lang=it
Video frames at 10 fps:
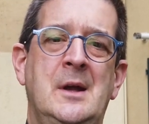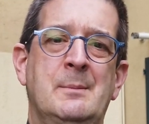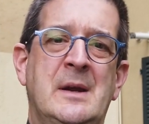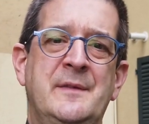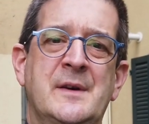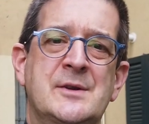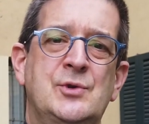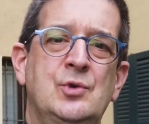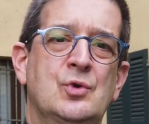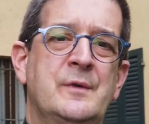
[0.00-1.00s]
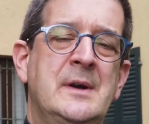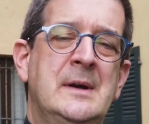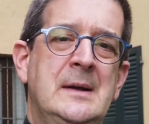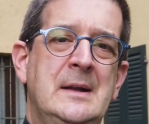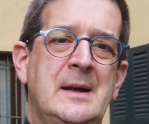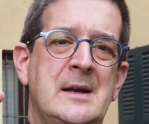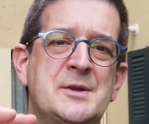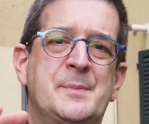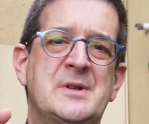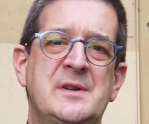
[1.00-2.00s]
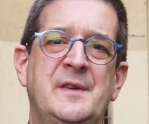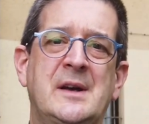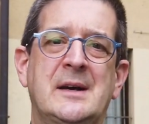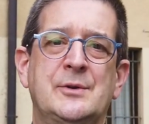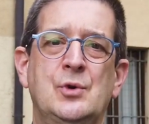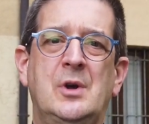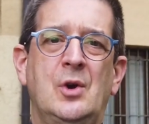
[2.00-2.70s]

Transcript: il manifesto dove è specificato